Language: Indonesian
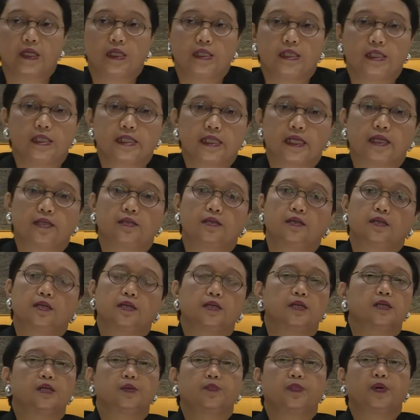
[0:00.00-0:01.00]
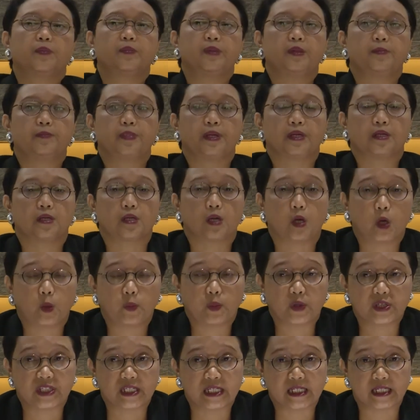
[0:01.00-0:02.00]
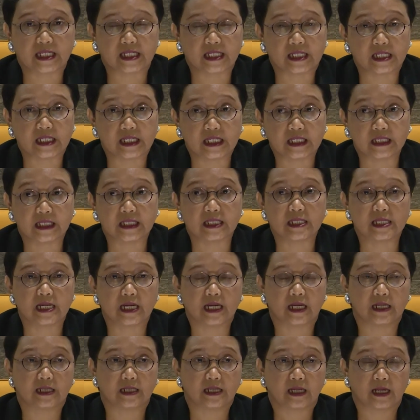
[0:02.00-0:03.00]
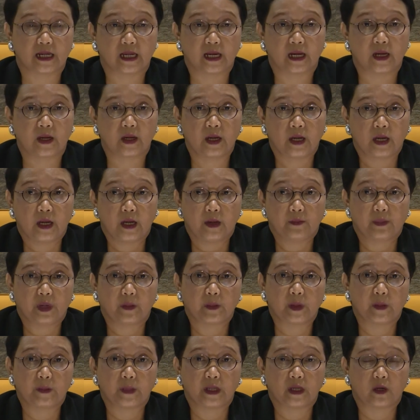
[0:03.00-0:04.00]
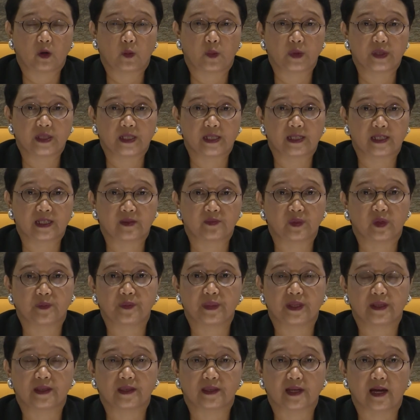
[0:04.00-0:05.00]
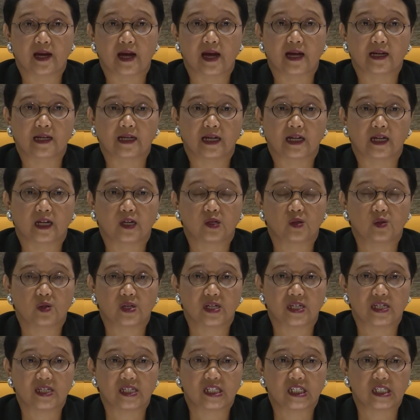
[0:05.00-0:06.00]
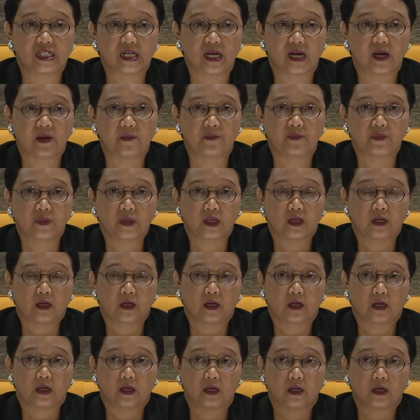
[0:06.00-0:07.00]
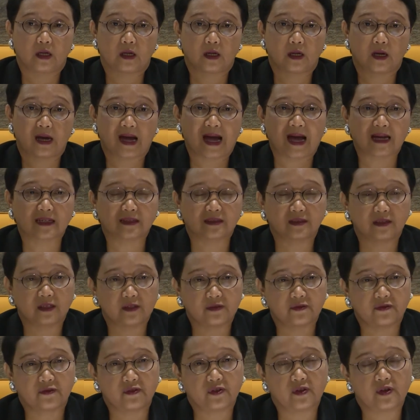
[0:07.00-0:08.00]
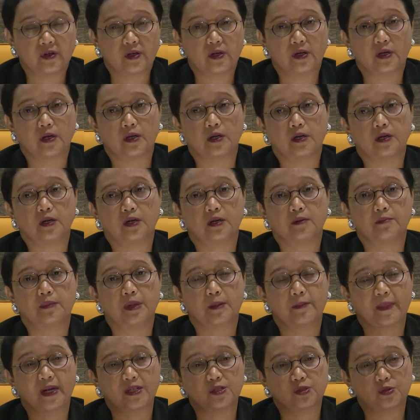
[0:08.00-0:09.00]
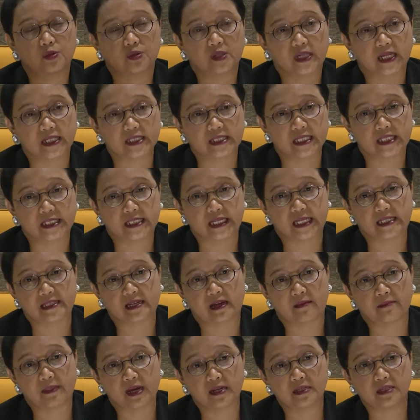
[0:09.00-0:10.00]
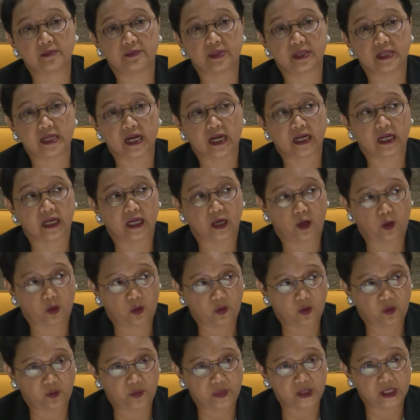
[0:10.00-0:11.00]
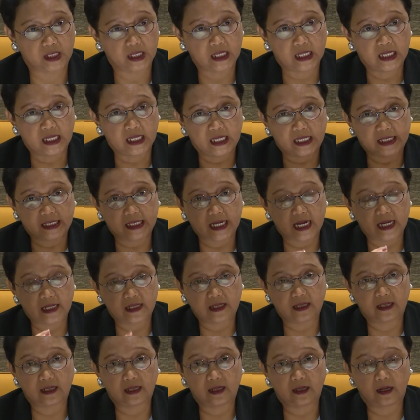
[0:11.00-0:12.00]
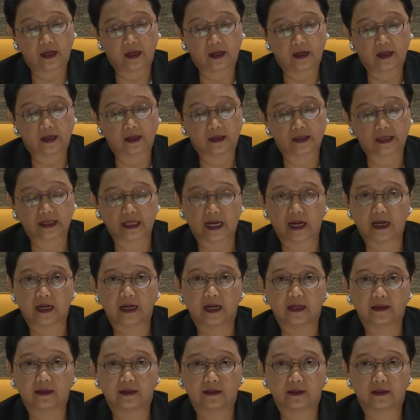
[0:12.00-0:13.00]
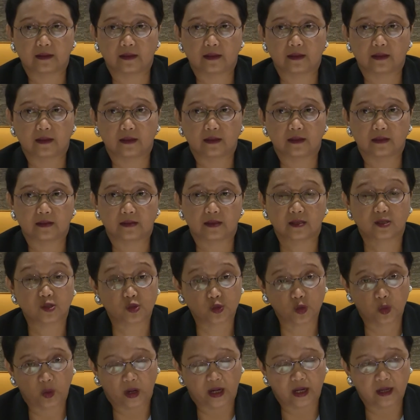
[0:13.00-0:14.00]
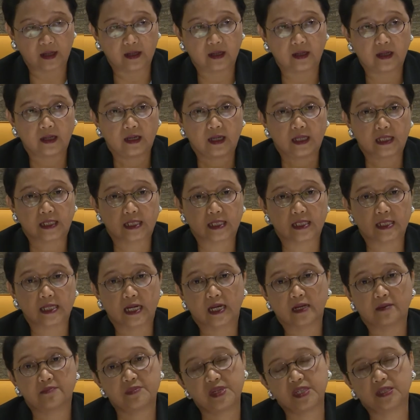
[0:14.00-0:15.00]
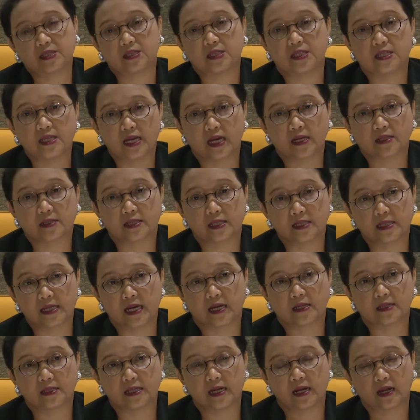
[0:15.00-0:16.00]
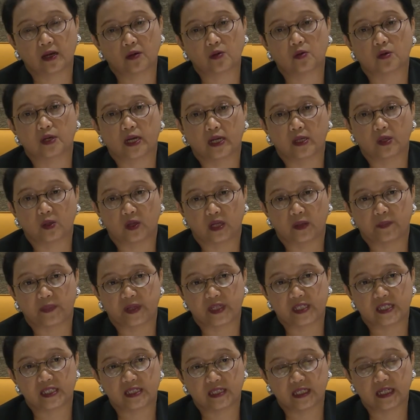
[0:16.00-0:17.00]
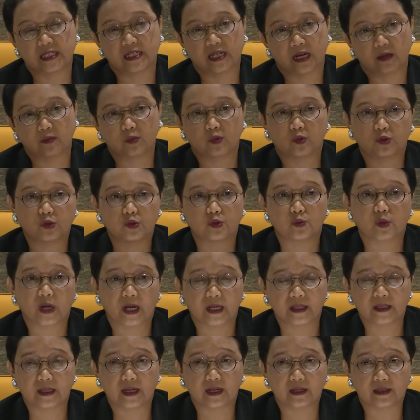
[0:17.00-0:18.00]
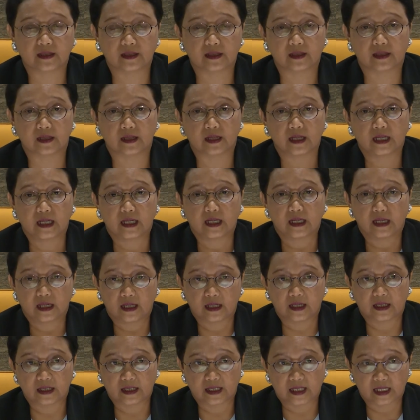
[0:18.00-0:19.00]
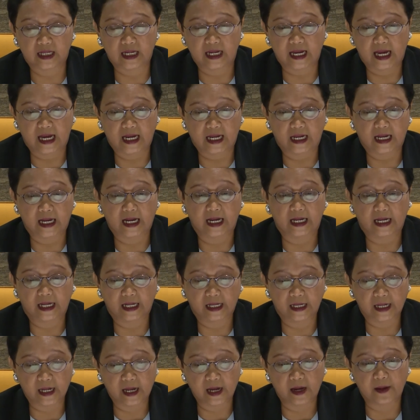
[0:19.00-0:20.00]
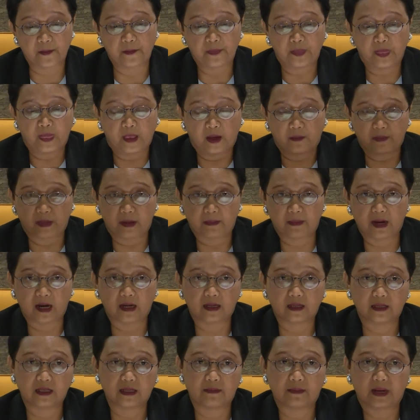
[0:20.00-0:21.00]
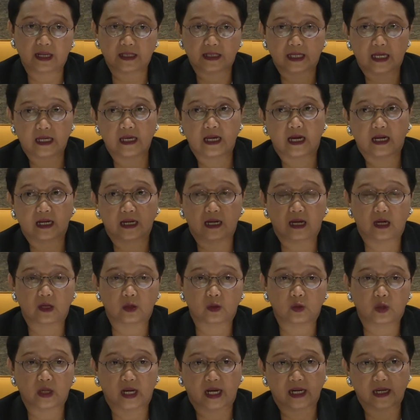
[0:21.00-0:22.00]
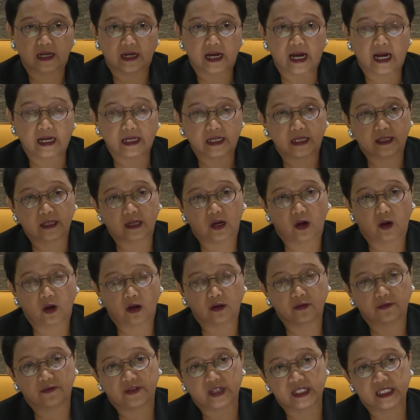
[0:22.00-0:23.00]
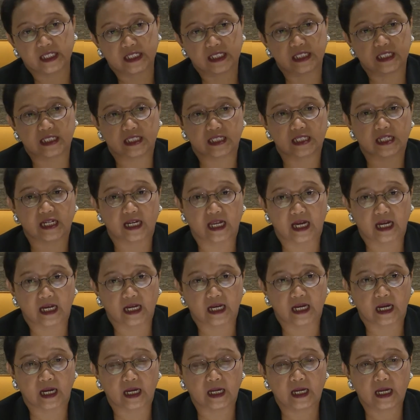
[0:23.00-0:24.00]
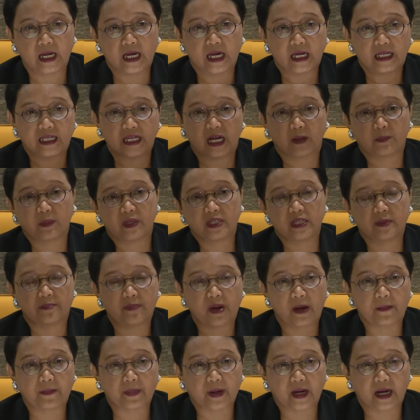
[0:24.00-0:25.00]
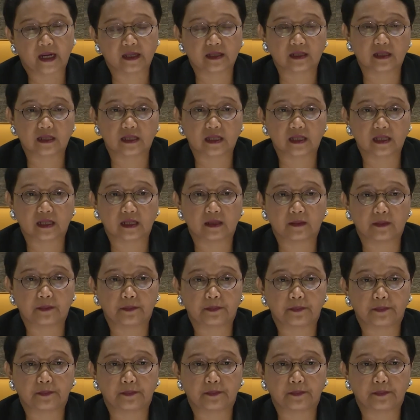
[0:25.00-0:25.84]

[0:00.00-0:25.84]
Dengan e, pemimpin oposisi, intinya adalah pemimpin oposisi meminta agar Indonesia uh, aktif uh, memajukan kerjasama di bidang ekonomi. Jadi uh, sangat uh, sesuai dengan misi yang sedang dilakukan oleh Presiden dalam kunjungannya ke uh, Sri Lanka karena memang di masa yang lalu karena adanya konflik di Sri Lanka yang menyebabkan uh,